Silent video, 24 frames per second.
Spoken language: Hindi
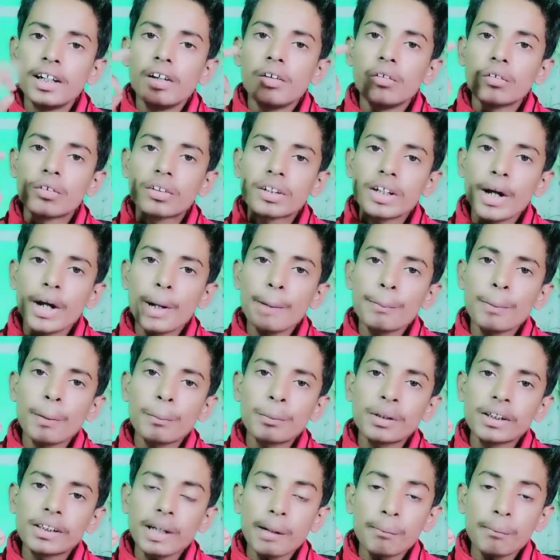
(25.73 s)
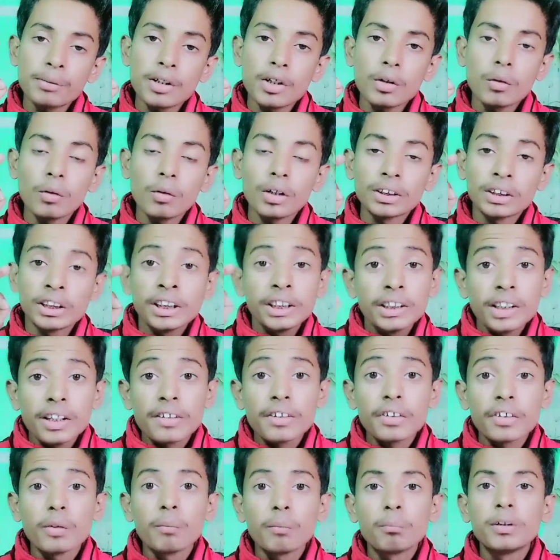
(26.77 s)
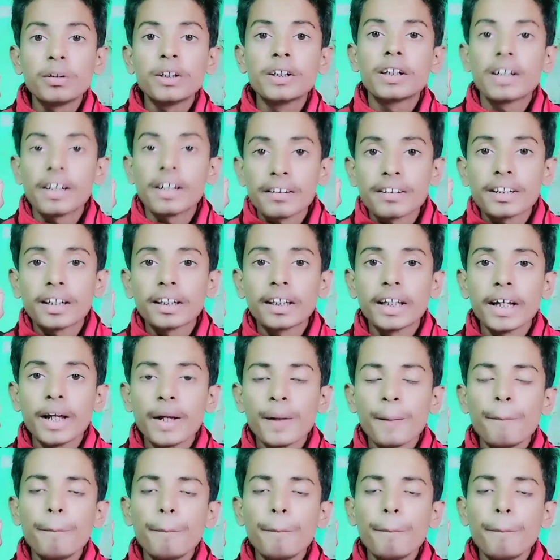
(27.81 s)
उससे आप अपने चैप्टर को अच्छी तरह से कंप्लीट कर सकते हैं